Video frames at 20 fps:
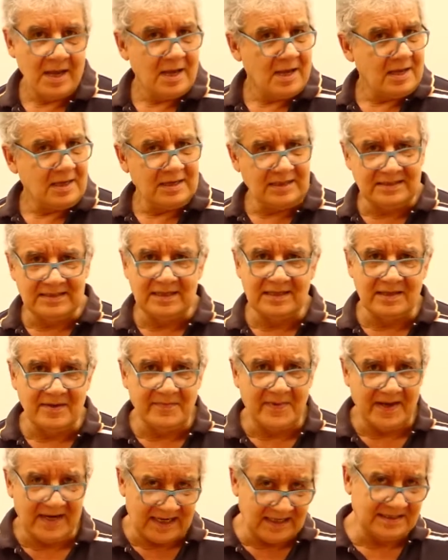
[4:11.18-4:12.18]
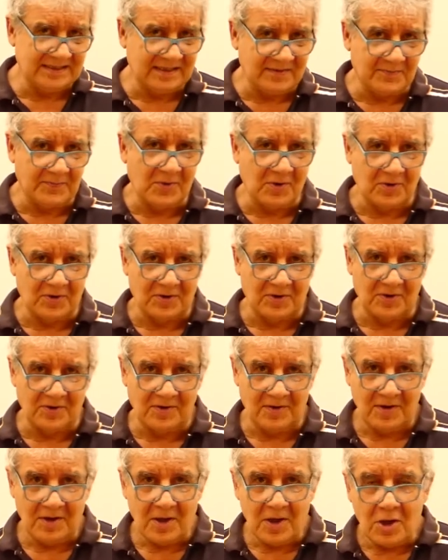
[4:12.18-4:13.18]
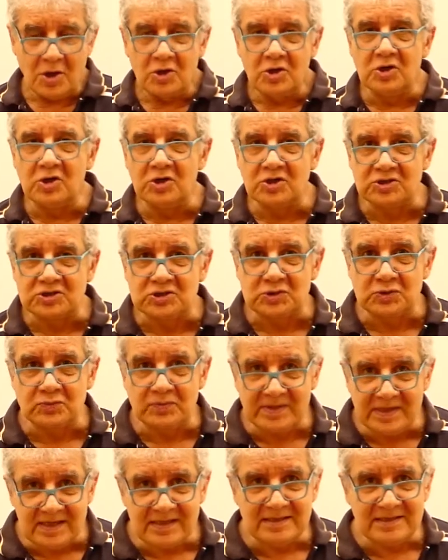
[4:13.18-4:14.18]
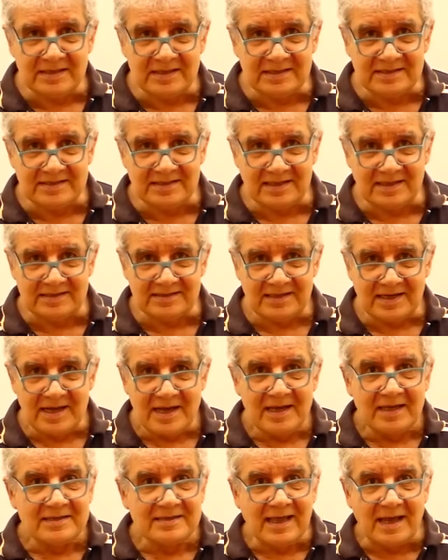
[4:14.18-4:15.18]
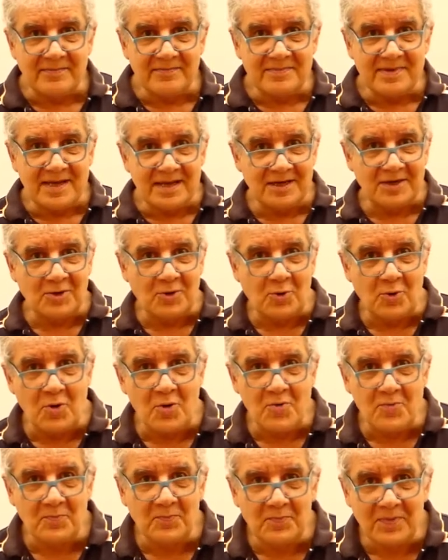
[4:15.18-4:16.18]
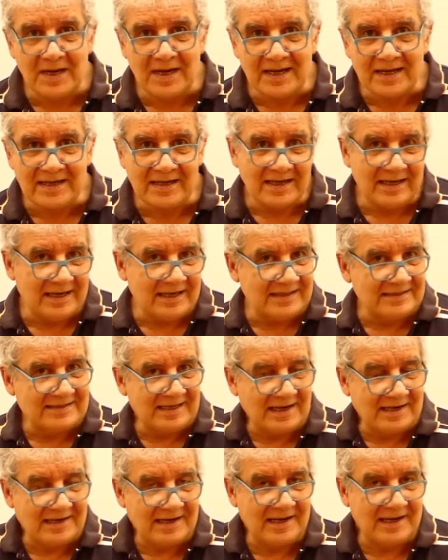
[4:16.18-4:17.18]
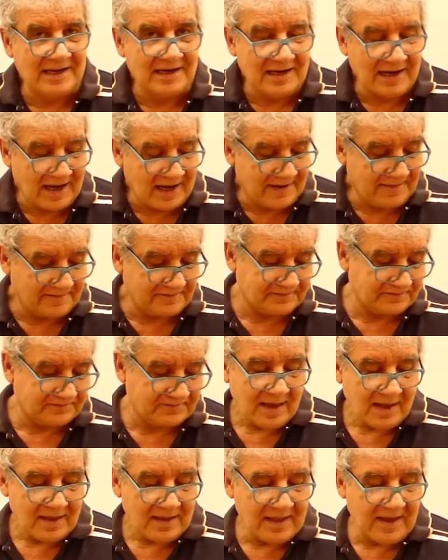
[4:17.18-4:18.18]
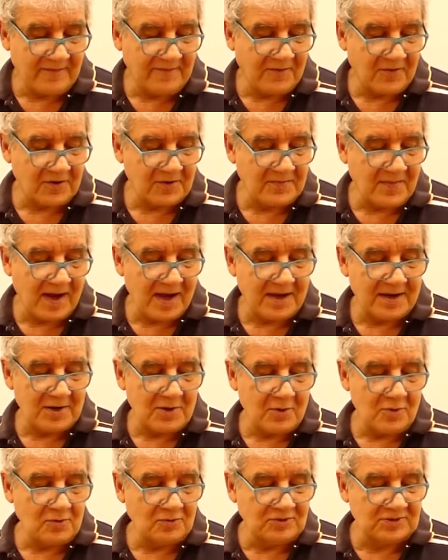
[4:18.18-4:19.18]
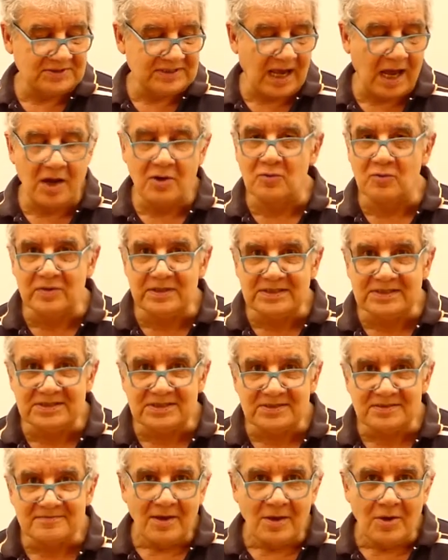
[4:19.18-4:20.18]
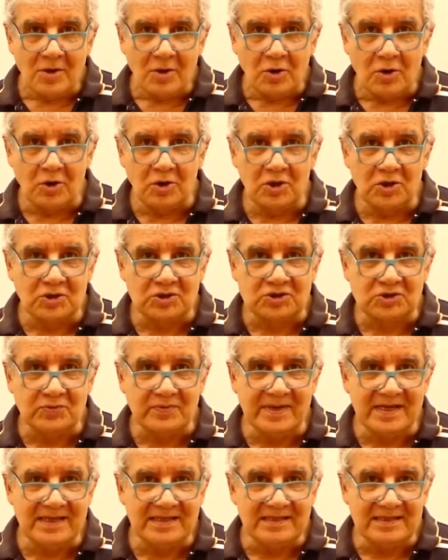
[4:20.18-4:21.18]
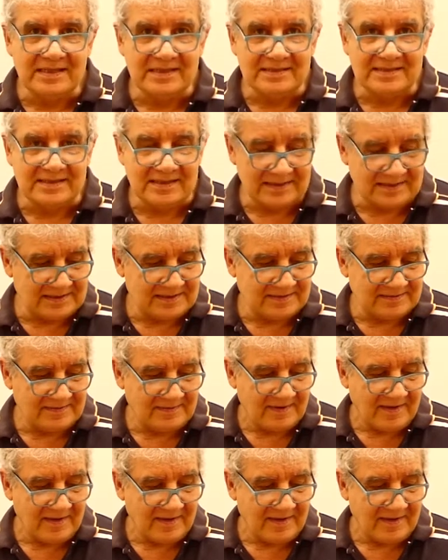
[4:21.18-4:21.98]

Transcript: Y si te parece poco, los subíndices también cumplen esa regla de formar un sándwich con los subíndices